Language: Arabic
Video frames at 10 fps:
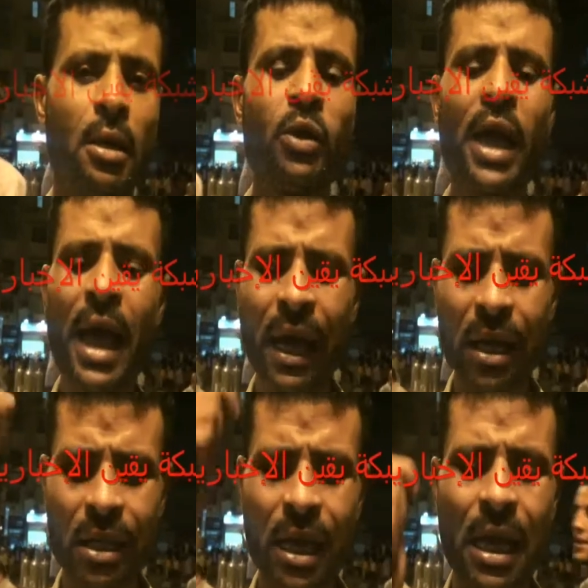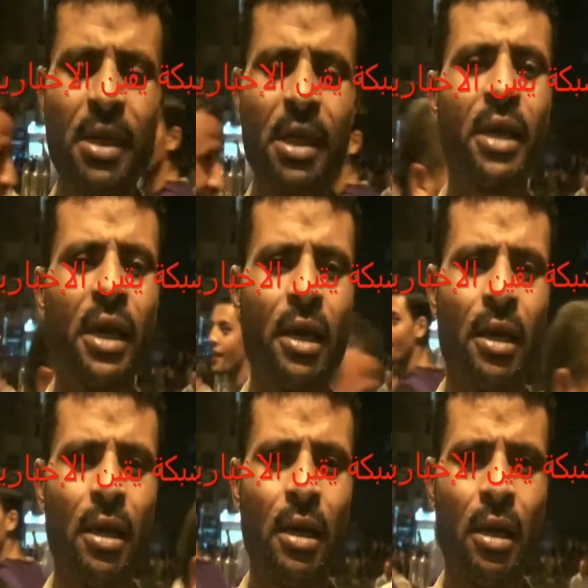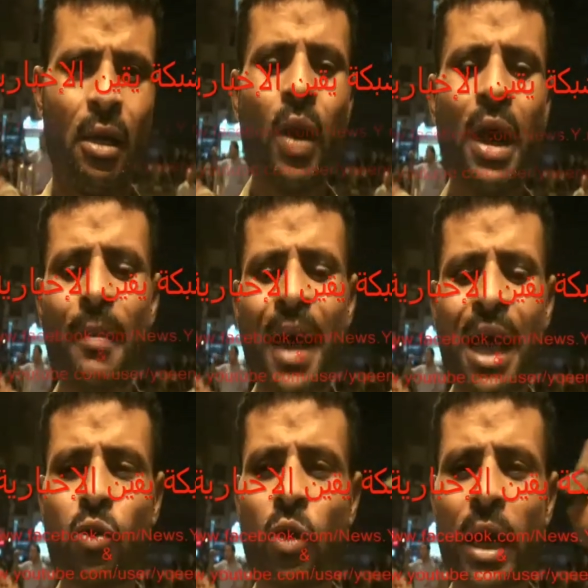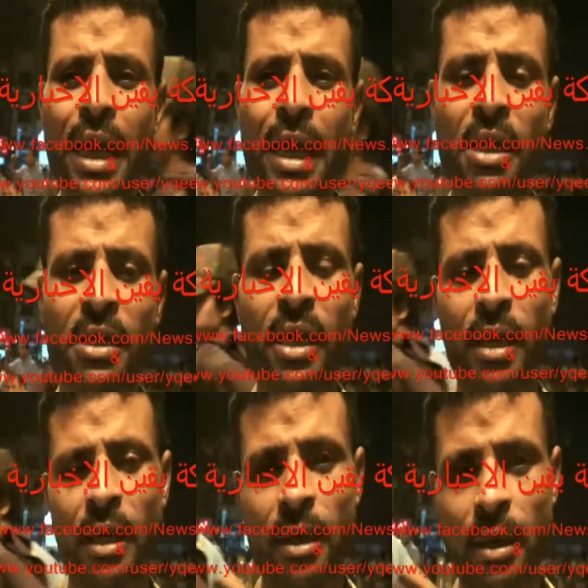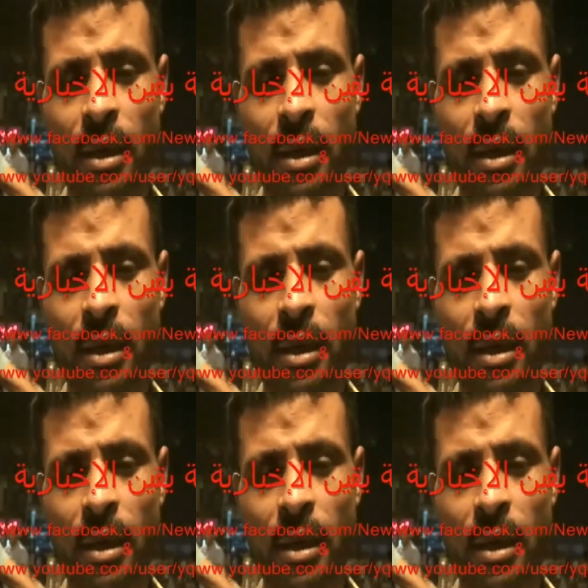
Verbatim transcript: وده اخر كلام يتقال ولا بعده كلام يتقال